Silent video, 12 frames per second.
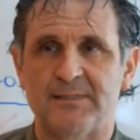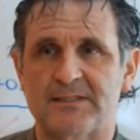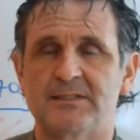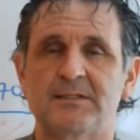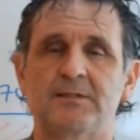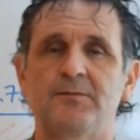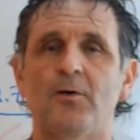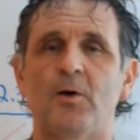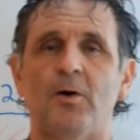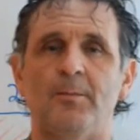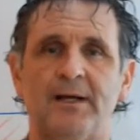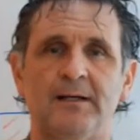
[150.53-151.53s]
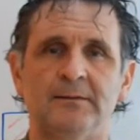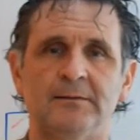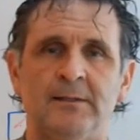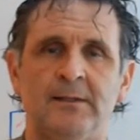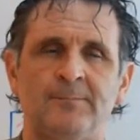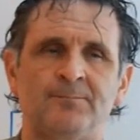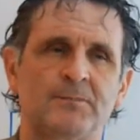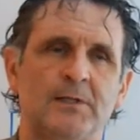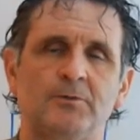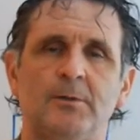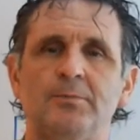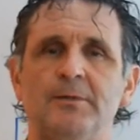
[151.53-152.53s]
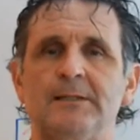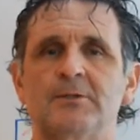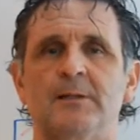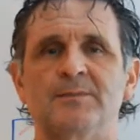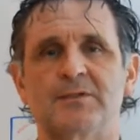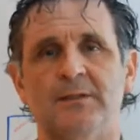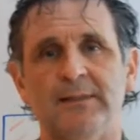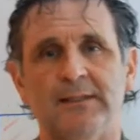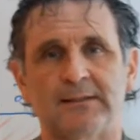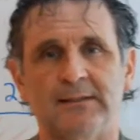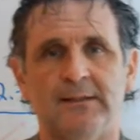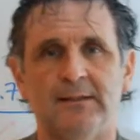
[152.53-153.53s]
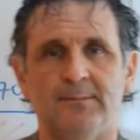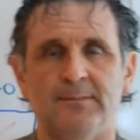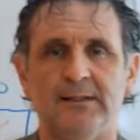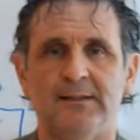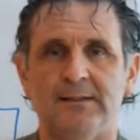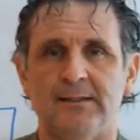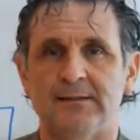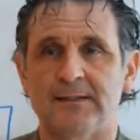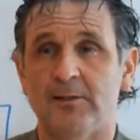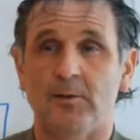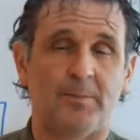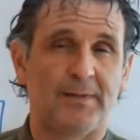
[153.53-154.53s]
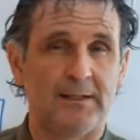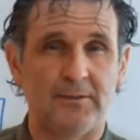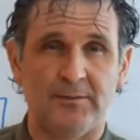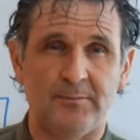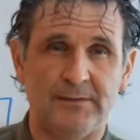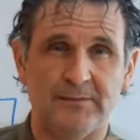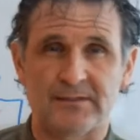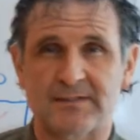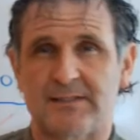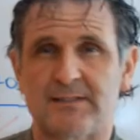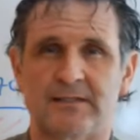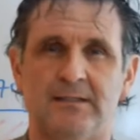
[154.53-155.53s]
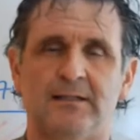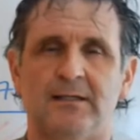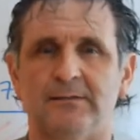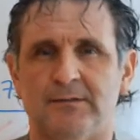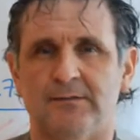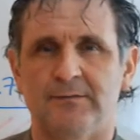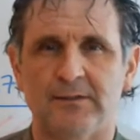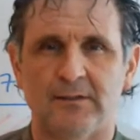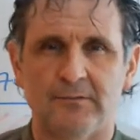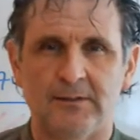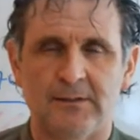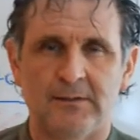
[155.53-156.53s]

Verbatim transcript: Parce que ce qu'il faut comprendre, ça ne doit plus être comme ça maintenant, mais dans le temps, on parle de 1950 environ.